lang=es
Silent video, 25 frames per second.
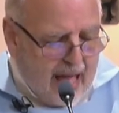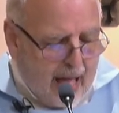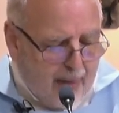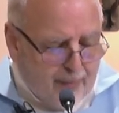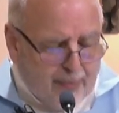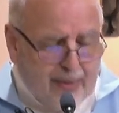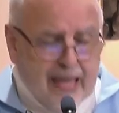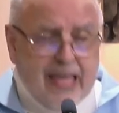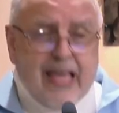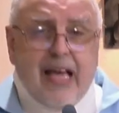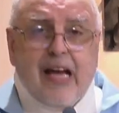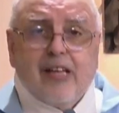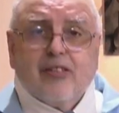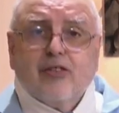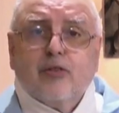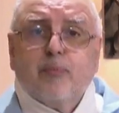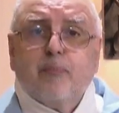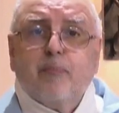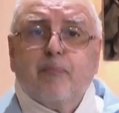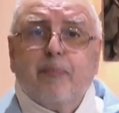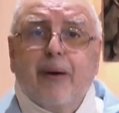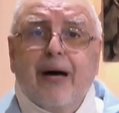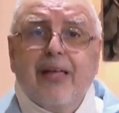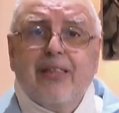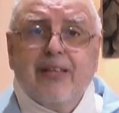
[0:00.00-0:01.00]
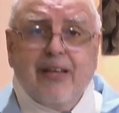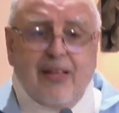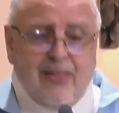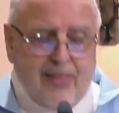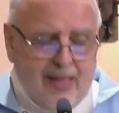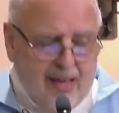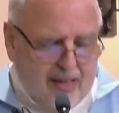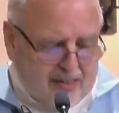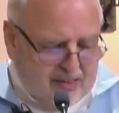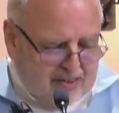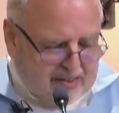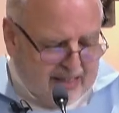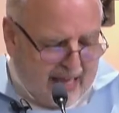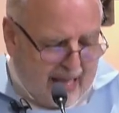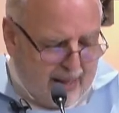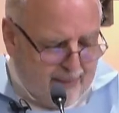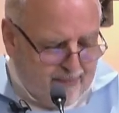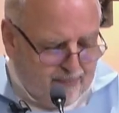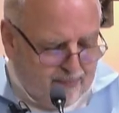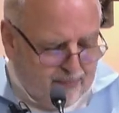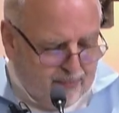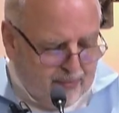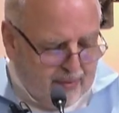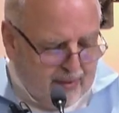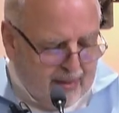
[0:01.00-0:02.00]
Abías padre de
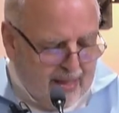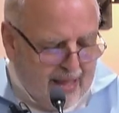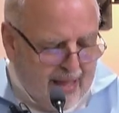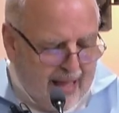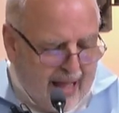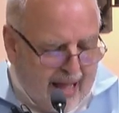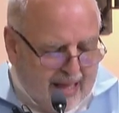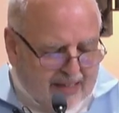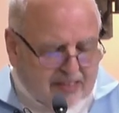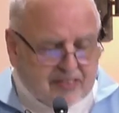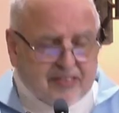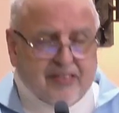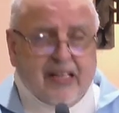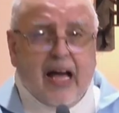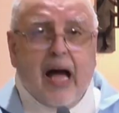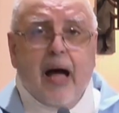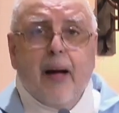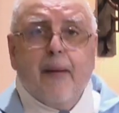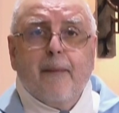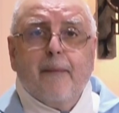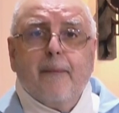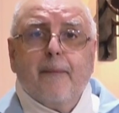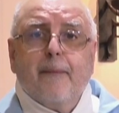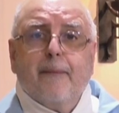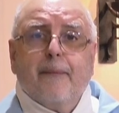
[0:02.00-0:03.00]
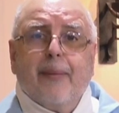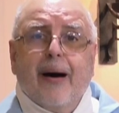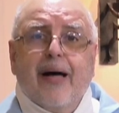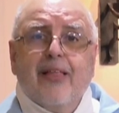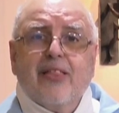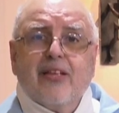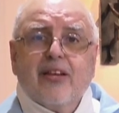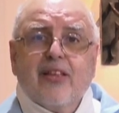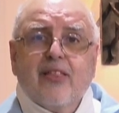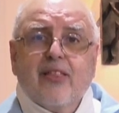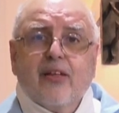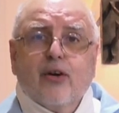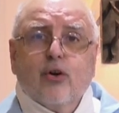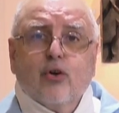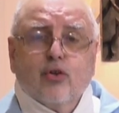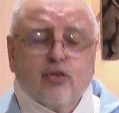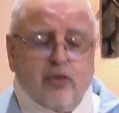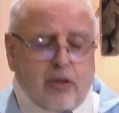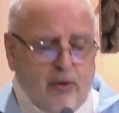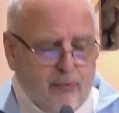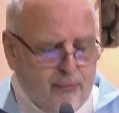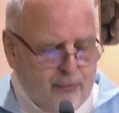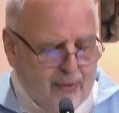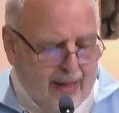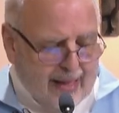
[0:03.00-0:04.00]
Asá, Asá padre de
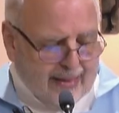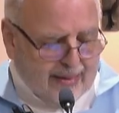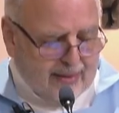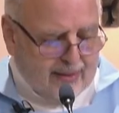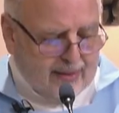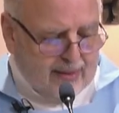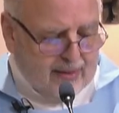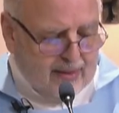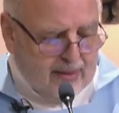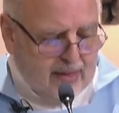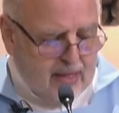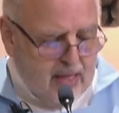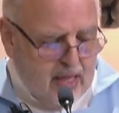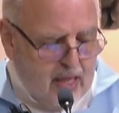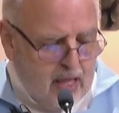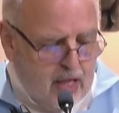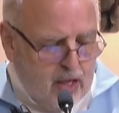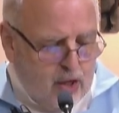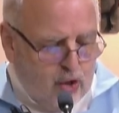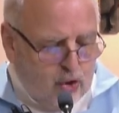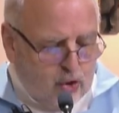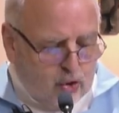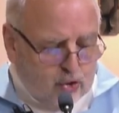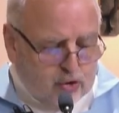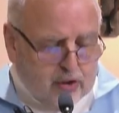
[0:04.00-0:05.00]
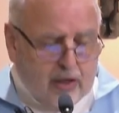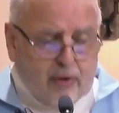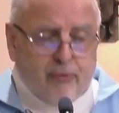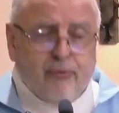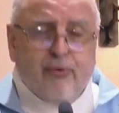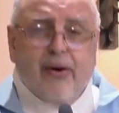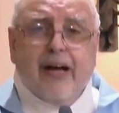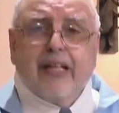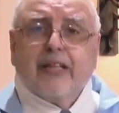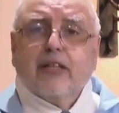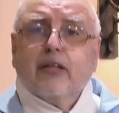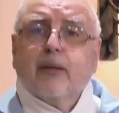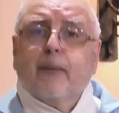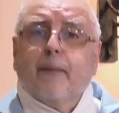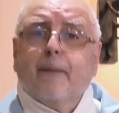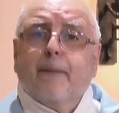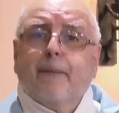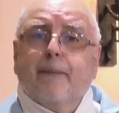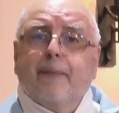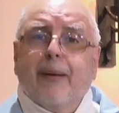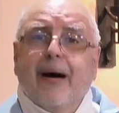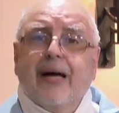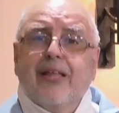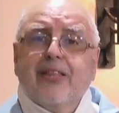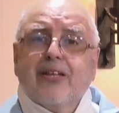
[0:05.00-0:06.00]
Josafat, Josafat
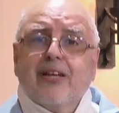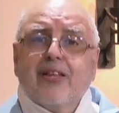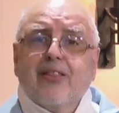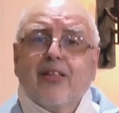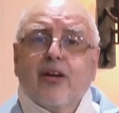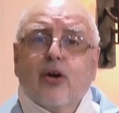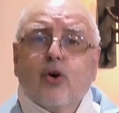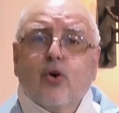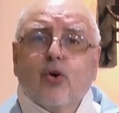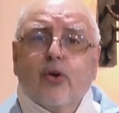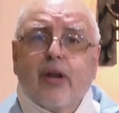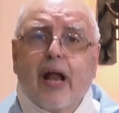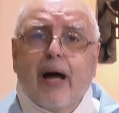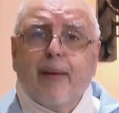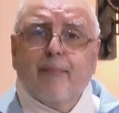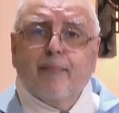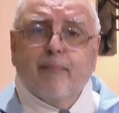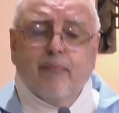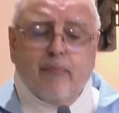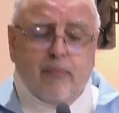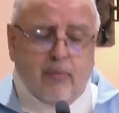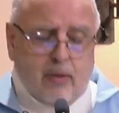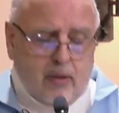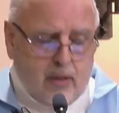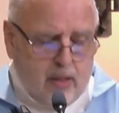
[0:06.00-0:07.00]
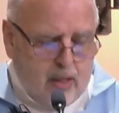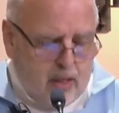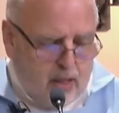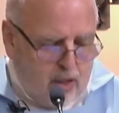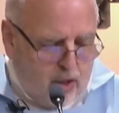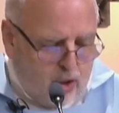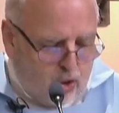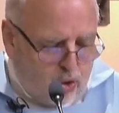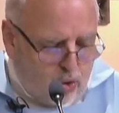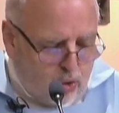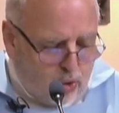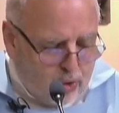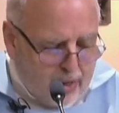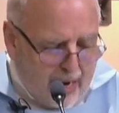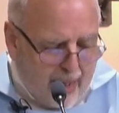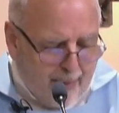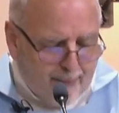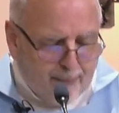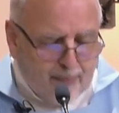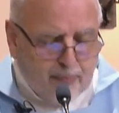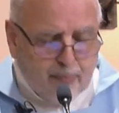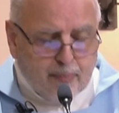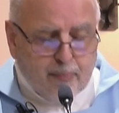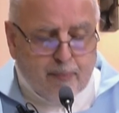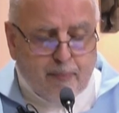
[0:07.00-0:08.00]
padre de Joram,
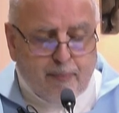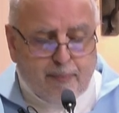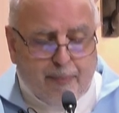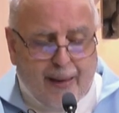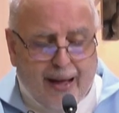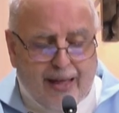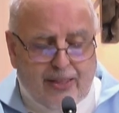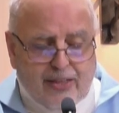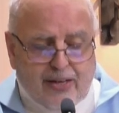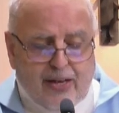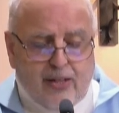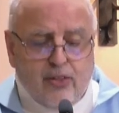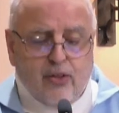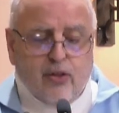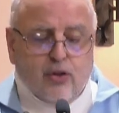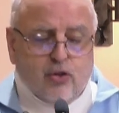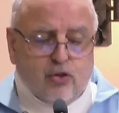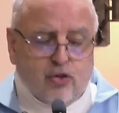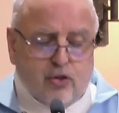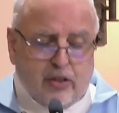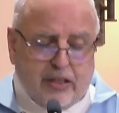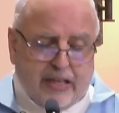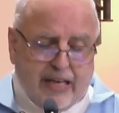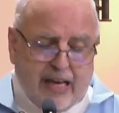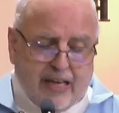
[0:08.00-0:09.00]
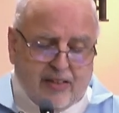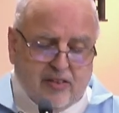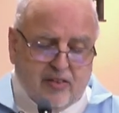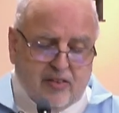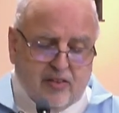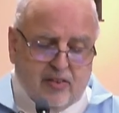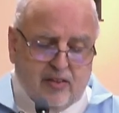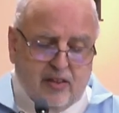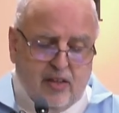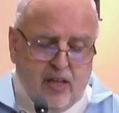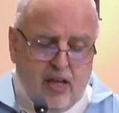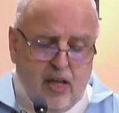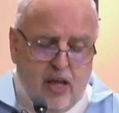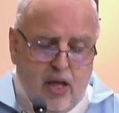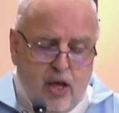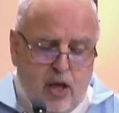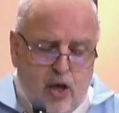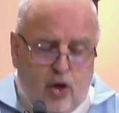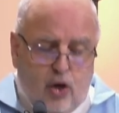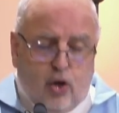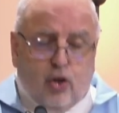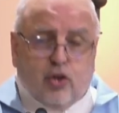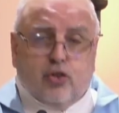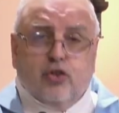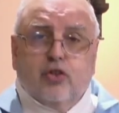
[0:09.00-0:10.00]
Joram padre de Osías,
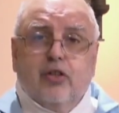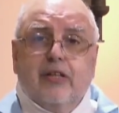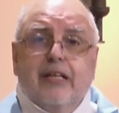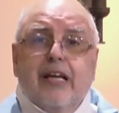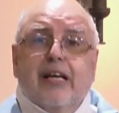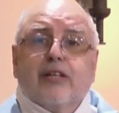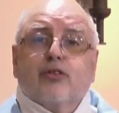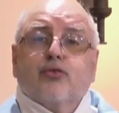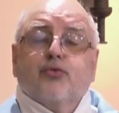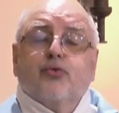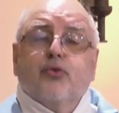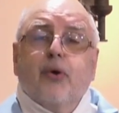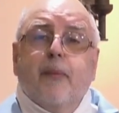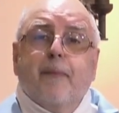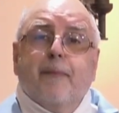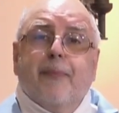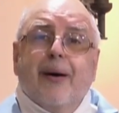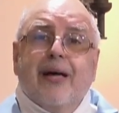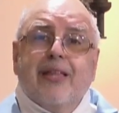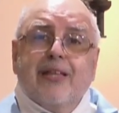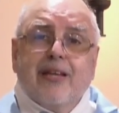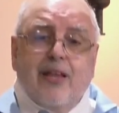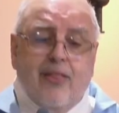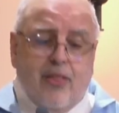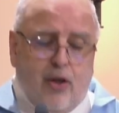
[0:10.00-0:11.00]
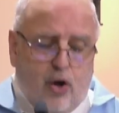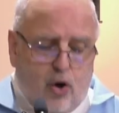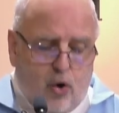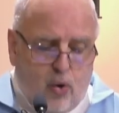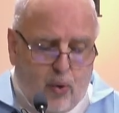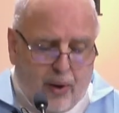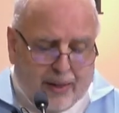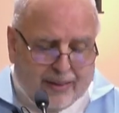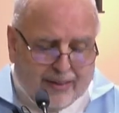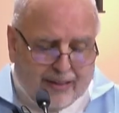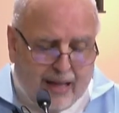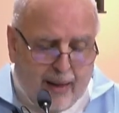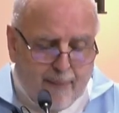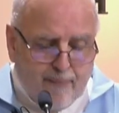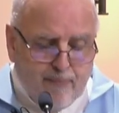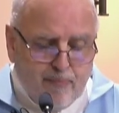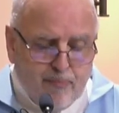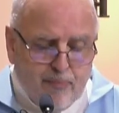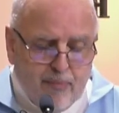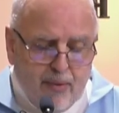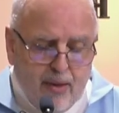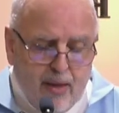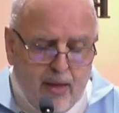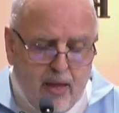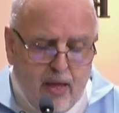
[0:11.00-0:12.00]
Osías fue padre de
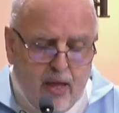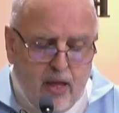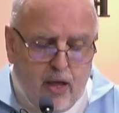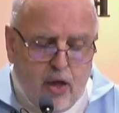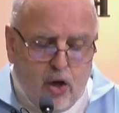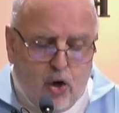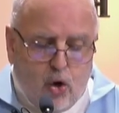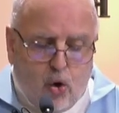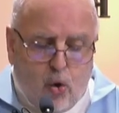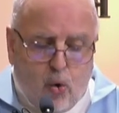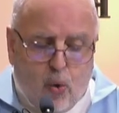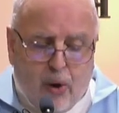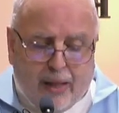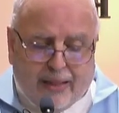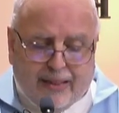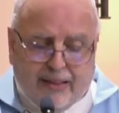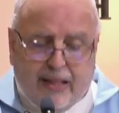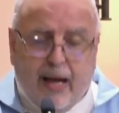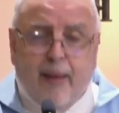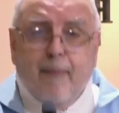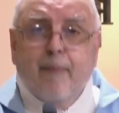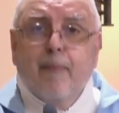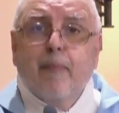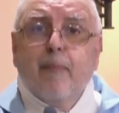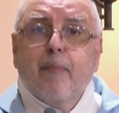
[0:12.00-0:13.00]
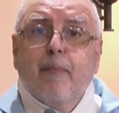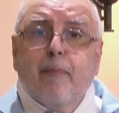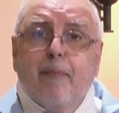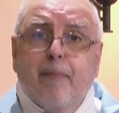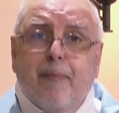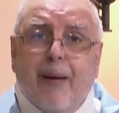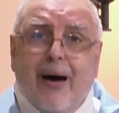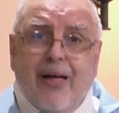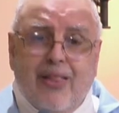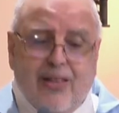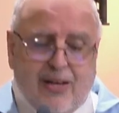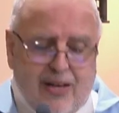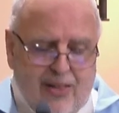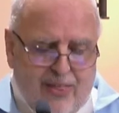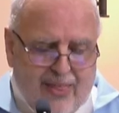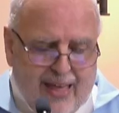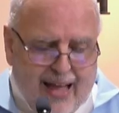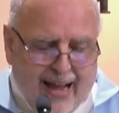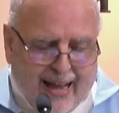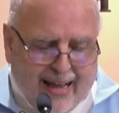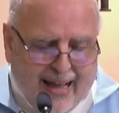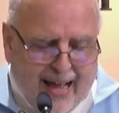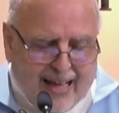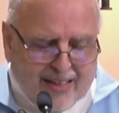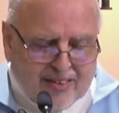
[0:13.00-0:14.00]
Joatán Joatán padre
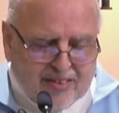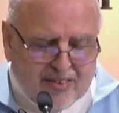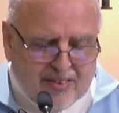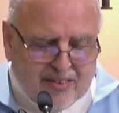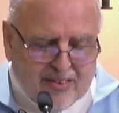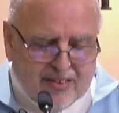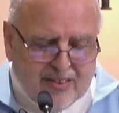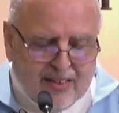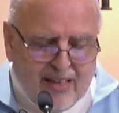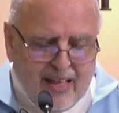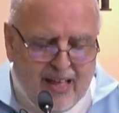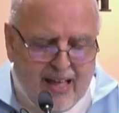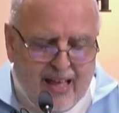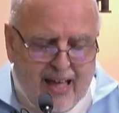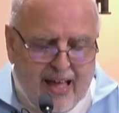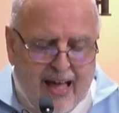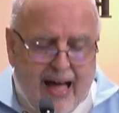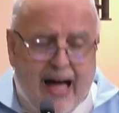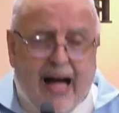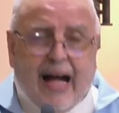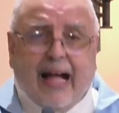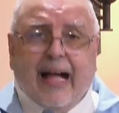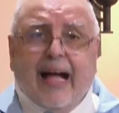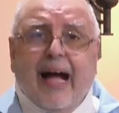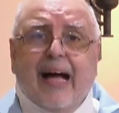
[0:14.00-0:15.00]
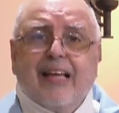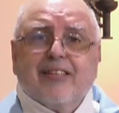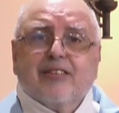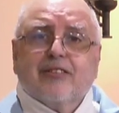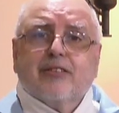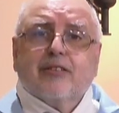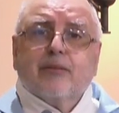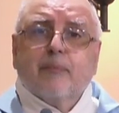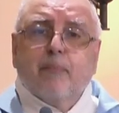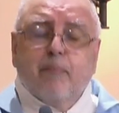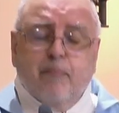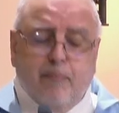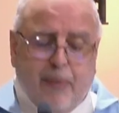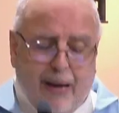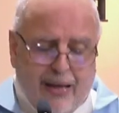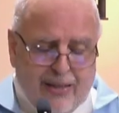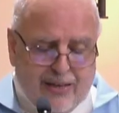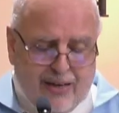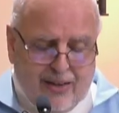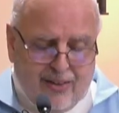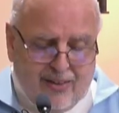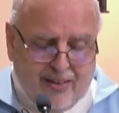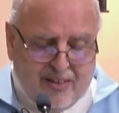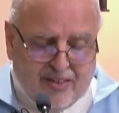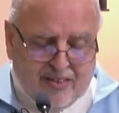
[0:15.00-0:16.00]
de Acaz, Acaz
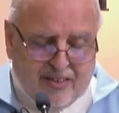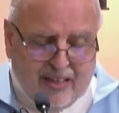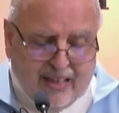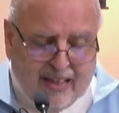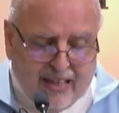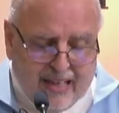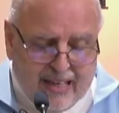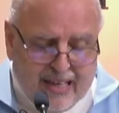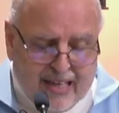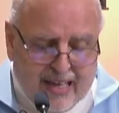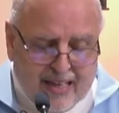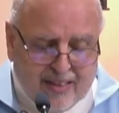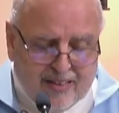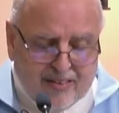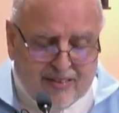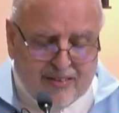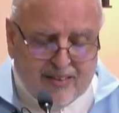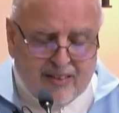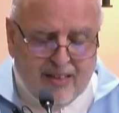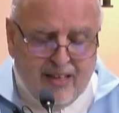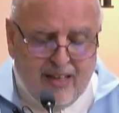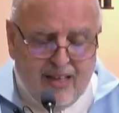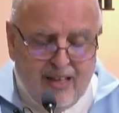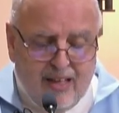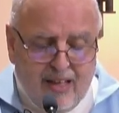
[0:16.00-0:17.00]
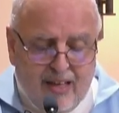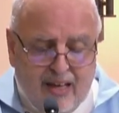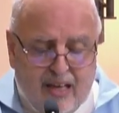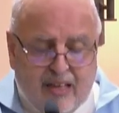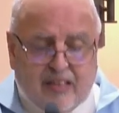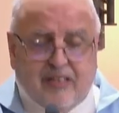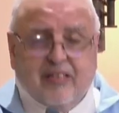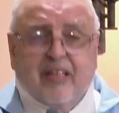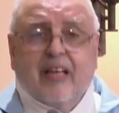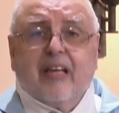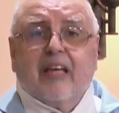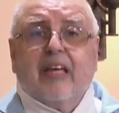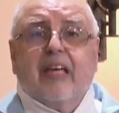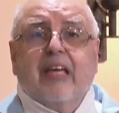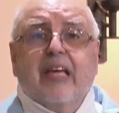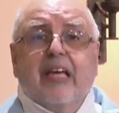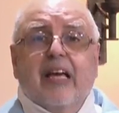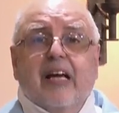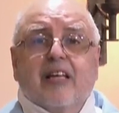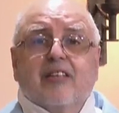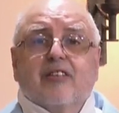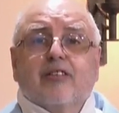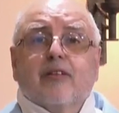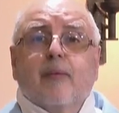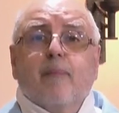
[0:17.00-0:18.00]
padre de Ezequías,
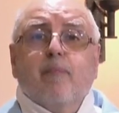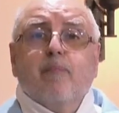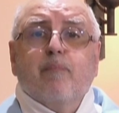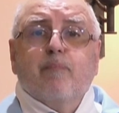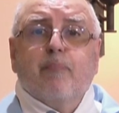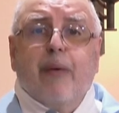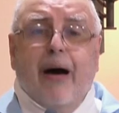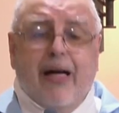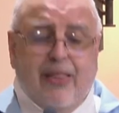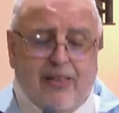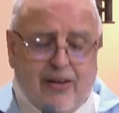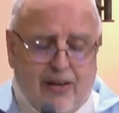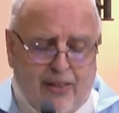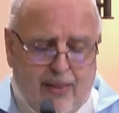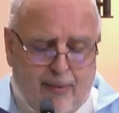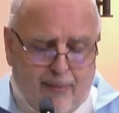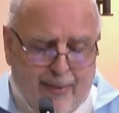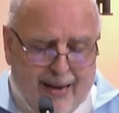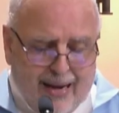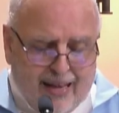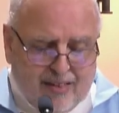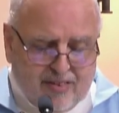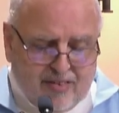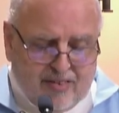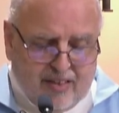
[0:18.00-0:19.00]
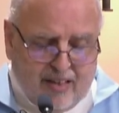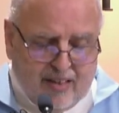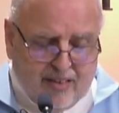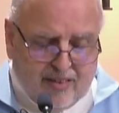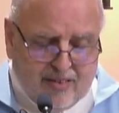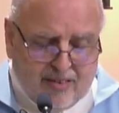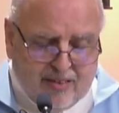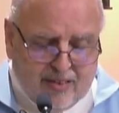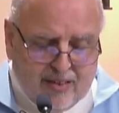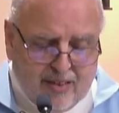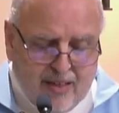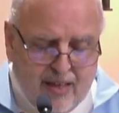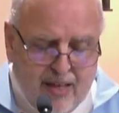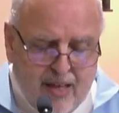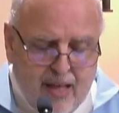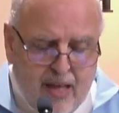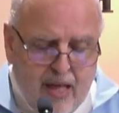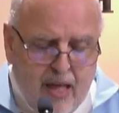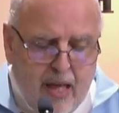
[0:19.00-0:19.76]
Ezequías padre de Manasés.